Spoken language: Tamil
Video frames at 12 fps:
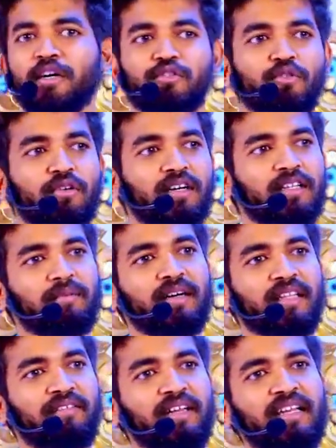சொர்க்கத்தை
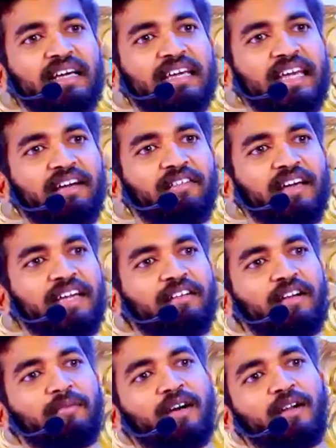பார்த்தா வெளியில் கேவல
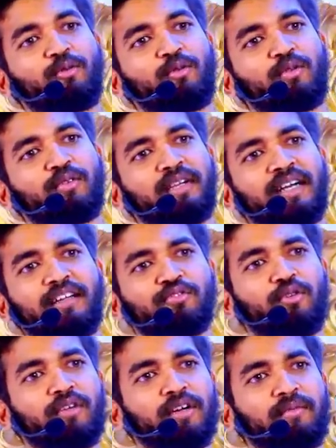கேவலமான உருவம் என்னடா
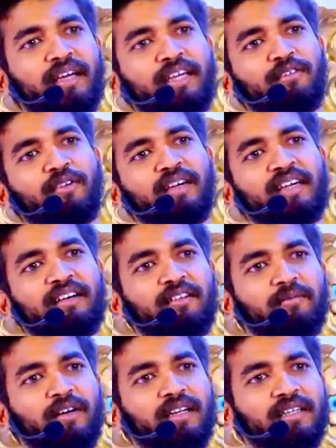சொர்க்கம் நாங்கள் இவ்வளோ
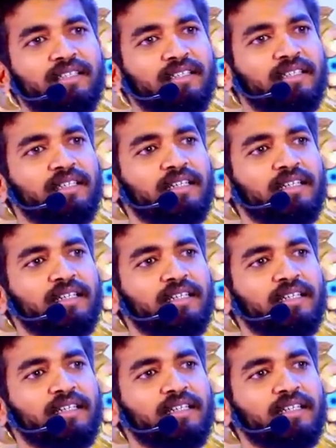கேவலமாக இருக்குது